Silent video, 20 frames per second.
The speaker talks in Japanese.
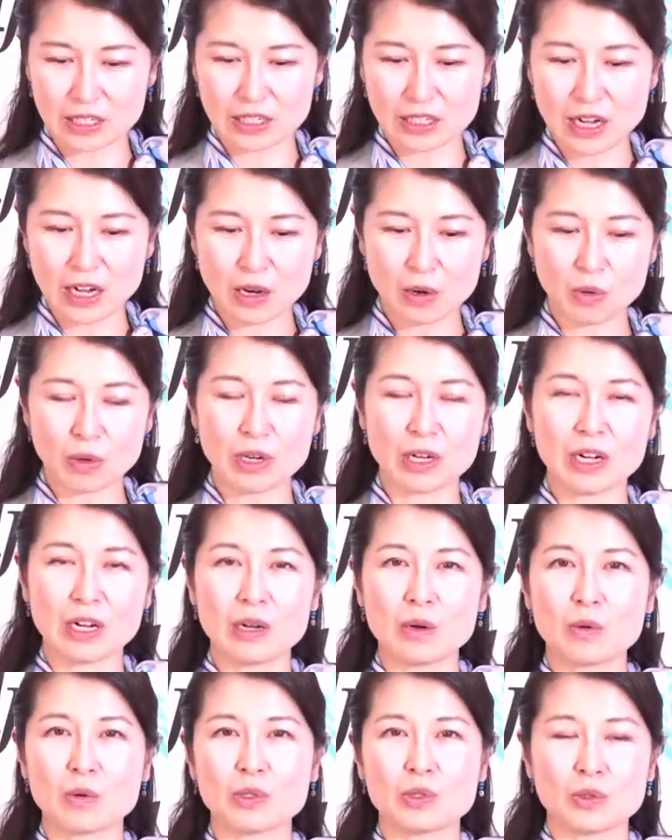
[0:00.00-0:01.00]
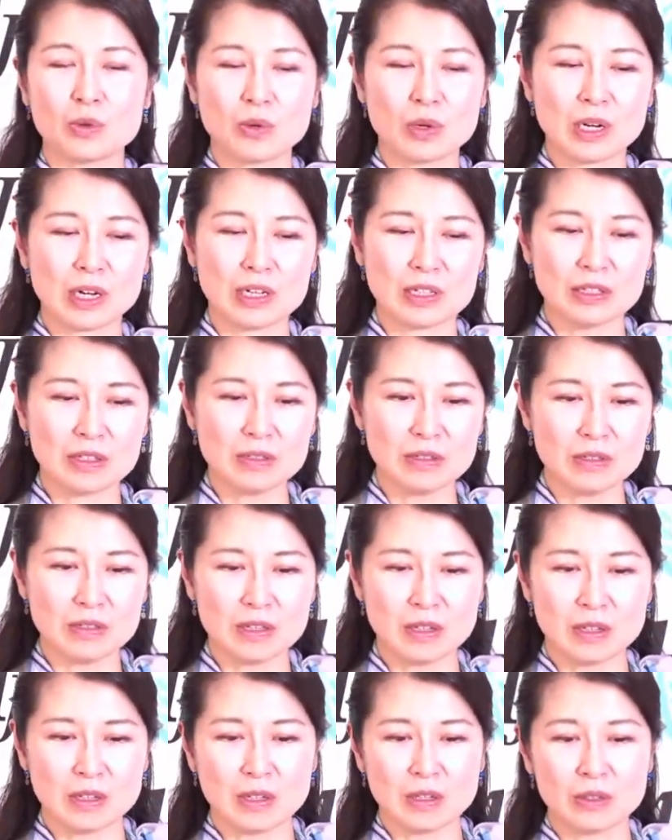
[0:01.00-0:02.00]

がこれからご紹介する「